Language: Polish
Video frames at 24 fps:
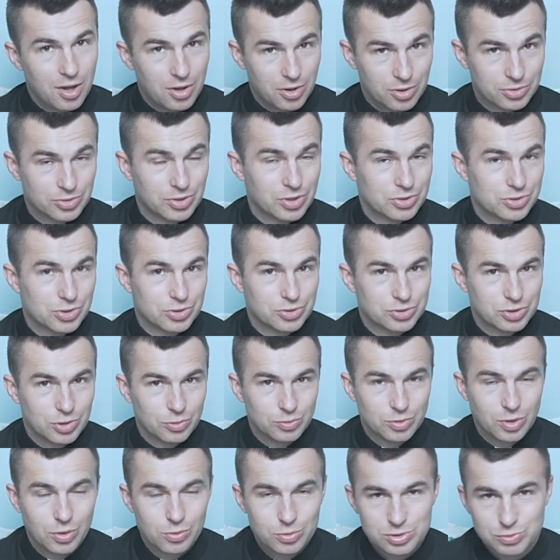Odnosząc
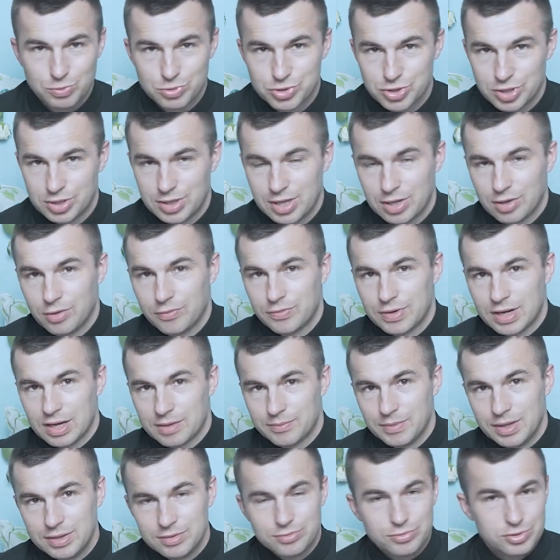się do usłyszanego
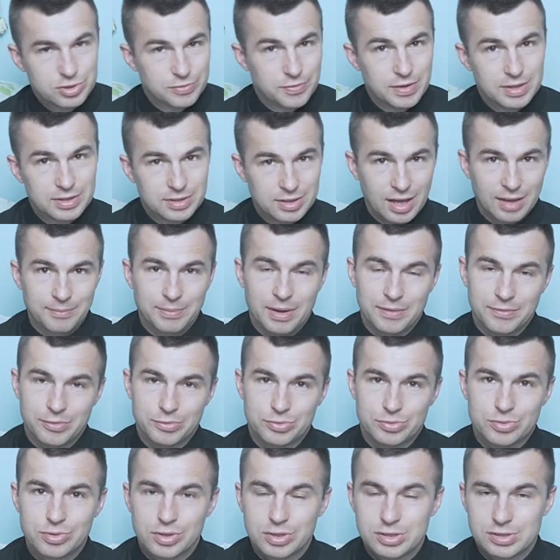fragmentu, święty Jan
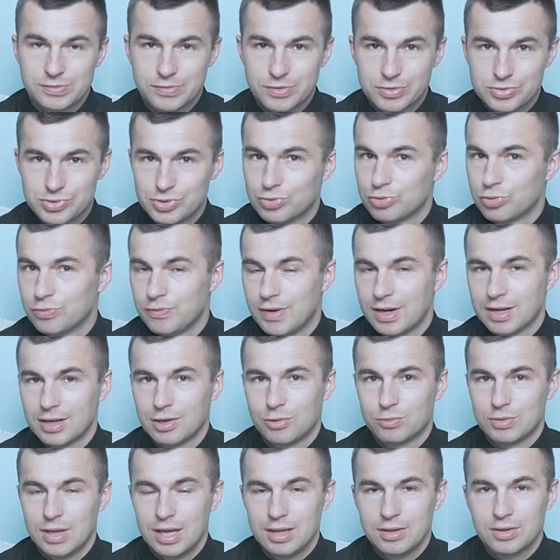Paweł II zwrócił
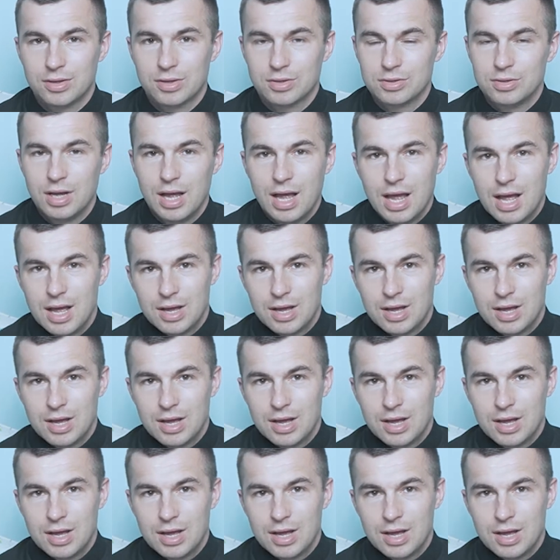uwagę na to,